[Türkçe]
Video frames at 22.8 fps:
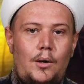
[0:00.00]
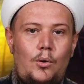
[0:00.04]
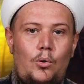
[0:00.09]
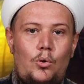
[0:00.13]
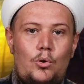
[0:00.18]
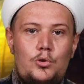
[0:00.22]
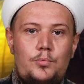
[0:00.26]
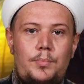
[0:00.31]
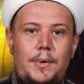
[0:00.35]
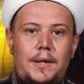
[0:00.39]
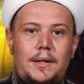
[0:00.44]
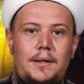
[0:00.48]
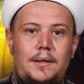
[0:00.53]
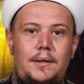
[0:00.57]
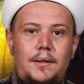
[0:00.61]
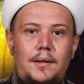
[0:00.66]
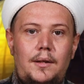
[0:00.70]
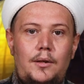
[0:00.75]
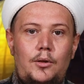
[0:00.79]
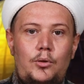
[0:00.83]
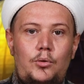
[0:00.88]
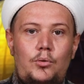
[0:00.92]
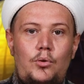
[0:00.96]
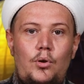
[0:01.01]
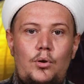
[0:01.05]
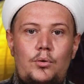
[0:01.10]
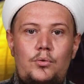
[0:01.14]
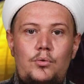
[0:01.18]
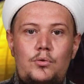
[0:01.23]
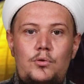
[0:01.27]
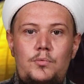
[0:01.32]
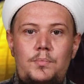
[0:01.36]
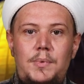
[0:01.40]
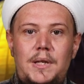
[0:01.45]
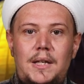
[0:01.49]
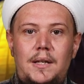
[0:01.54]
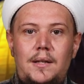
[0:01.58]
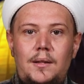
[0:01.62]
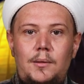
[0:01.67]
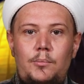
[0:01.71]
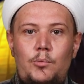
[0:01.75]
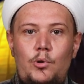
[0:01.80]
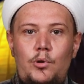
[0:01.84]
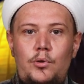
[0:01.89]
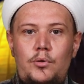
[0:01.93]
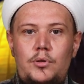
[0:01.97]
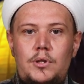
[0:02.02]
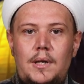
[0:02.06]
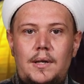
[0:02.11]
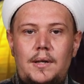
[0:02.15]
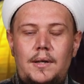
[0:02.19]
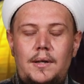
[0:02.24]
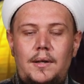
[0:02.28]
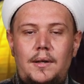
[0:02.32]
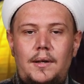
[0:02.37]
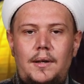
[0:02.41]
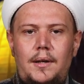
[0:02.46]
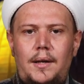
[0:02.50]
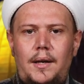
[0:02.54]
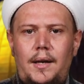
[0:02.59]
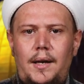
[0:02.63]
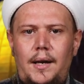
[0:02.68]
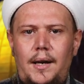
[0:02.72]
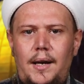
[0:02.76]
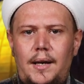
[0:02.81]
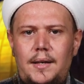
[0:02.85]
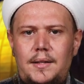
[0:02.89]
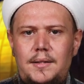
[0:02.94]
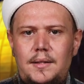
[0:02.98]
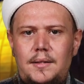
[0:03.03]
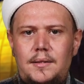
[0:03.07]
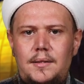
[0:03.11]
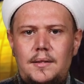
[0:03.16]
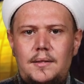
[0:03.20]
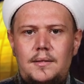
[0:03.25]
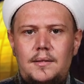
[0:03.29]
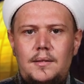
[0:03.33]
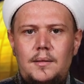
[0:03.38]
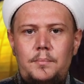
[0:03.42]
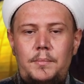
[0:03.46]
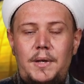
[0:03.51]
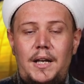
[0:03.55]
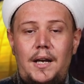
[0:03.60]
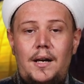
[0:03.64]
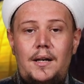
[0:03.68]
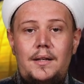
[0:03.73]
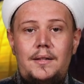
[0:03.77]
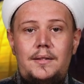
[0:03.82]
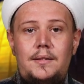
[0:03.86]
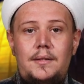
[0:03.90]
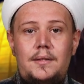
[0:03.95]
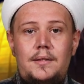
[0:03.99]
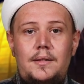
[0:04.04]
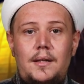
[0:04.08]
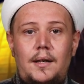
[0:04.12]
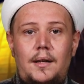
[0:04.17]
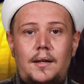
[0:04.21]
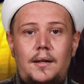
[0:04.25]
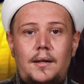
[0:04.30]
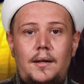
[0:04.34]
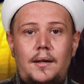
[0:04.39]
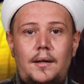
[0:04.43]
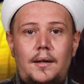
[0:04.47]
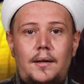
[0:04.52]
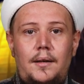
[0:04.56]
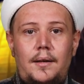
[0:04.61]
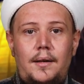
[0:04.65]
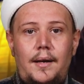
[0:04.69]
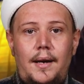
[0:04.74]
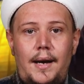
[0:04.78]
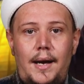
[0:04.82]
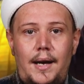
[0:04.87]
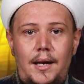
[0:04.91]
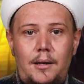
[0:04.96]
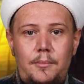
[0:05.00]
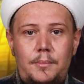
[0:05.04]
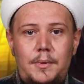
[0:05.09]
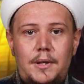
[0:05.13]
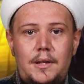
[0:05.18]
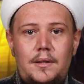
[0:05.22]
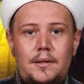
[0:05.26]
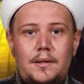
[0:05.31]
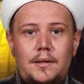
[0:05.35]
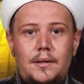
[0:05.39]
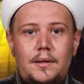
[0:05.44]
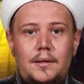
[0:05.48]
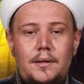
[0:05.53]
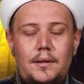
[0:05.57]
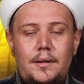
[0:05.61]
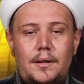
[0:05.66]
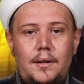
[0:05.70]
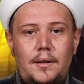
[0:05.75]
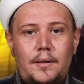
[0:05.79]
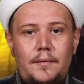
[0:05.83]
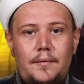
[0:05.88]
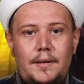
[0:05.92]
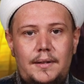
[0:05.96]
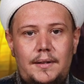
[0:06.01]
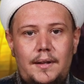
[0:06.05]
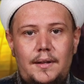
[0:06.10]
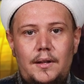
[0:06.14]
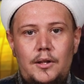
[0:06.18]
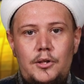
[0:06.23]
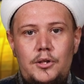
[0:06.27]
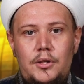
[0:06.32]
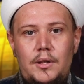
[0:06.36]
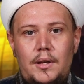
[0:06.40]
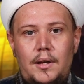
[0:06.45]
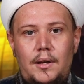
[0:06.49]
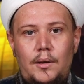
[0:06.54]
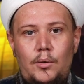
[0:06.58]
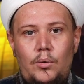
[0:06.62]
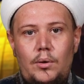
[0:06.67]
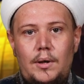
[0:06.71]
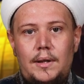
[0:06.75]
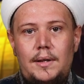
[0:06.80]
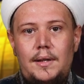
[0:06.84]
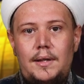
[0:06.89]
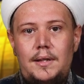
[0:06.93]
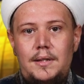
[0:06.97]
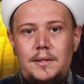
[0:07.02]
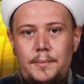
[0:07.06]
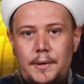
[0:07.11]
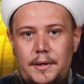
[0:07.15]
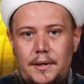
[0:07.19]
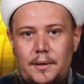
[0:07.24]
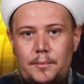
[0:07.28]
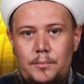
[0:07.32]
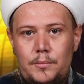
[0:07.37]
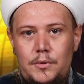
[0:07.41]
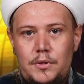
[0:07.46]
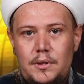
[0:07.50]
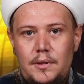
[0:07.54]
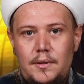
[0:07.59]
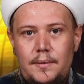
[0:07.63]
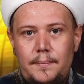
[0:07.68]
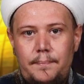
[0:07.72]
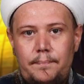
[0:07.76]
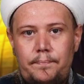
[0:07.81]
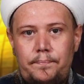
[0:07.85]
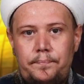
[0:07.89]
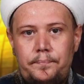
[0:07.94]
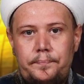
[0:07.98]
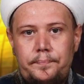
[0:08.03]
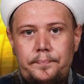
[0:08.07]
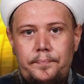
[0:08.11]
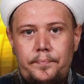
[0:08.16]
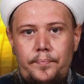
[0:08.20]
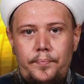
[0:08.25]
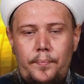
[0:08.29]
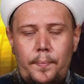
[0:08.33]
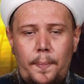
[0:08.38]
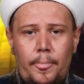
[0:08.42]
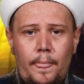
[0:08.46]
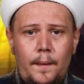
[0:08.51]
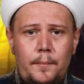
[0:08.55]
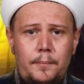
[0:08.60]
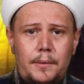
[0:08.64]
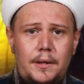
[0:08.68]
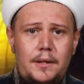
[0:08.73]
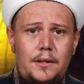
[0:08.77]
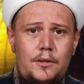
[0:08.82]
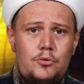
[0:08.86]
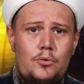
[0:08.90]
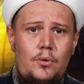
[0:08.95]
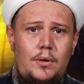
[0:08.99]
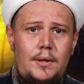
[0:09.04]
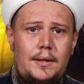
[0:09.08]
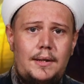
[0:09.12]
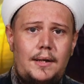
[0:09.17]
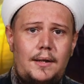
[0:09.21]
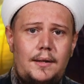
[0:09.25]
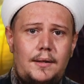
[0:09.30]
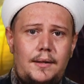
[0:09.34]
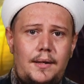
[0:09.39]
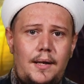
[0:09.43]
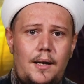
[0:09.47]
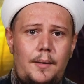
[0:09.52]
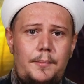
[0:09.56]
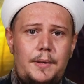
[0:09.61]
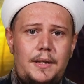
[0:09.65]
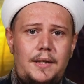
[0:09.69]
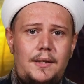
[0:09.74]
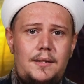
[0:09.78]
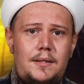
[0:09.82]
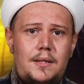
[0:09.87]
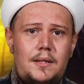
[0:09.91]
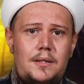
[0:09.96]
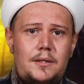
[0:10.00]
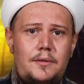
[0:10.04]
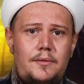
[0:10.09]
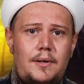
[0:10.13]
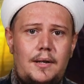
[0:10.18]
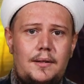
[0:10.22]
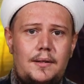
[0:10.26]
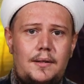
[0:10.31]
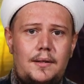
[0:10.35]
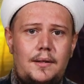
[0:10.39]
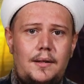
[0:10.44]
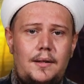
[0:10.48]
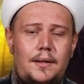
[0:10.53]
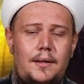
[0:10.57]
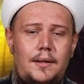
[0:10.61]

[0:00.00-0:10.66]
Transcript: Osmanlı 401 yıl boyunca eksiksiz bila istisna her bir e, vatandaşına orada hizmet etmiştir. Bakınız orada Kıyamet Kilisesi vardır.